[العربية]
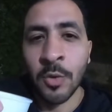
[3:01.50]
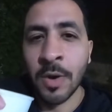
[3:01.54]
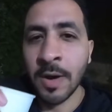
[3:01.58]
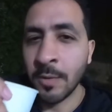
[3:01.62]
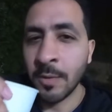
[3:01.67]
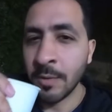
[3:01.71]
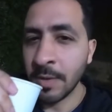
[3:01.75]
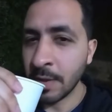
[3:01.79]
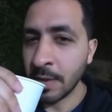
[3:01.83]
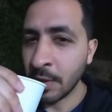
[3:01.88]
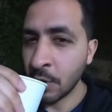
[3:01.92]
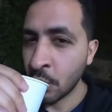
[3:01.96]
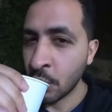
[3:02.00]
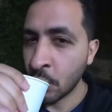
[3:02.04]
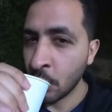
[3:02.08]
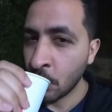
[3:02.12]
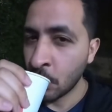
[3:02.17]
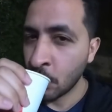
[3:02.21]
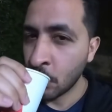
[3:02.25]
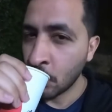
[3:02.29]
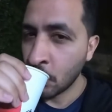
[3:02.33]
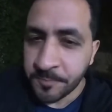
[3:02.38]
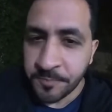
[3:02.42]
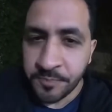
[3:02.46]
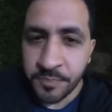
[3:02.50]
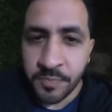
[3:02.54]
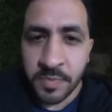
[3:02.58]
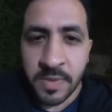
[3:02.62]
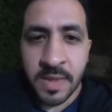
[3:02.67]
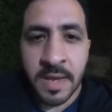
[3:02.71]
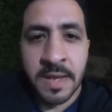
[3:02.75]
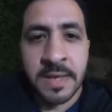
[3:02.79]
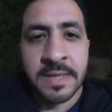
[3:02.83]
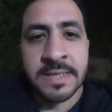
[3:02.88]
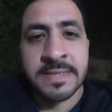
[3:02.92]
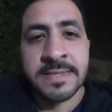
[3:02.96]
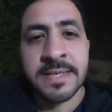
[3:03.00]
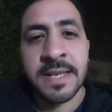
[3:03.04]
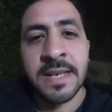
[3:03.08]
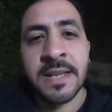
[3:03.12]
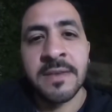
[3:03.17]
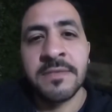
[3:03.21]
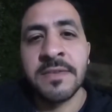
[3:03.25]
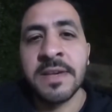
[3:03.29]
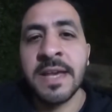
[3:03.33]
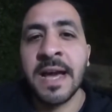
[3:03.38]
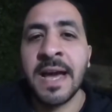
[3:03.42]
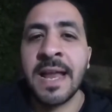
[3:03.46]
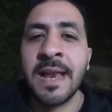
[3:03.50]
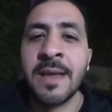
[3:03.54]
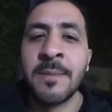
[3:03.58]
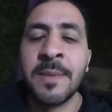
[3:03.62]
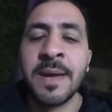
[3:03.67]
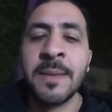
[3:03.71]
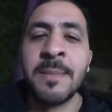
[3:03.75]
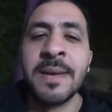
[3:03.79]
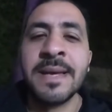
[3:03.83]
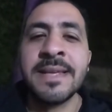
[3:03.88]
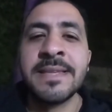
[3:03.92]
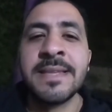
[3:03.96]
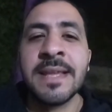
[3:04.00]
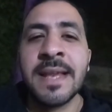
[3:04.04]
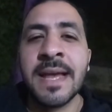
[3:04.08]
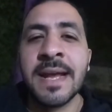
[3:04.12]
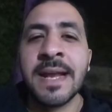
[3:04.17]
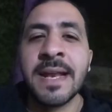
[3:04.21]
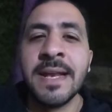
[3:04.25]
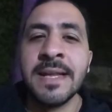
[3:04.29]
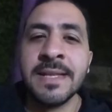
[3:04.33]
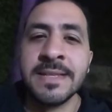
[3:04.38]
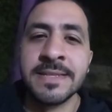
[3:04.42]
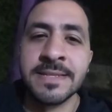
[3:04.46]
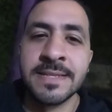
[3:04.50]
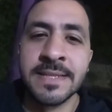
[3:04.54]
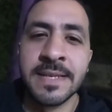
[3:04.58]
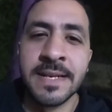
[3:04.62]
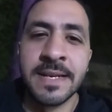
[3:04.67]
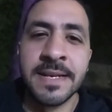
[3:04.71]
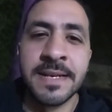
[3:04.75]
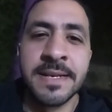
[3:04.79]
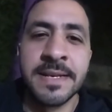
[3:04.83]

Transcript: قوي هنتسلى فيه على ما بقيه الاكل ينزل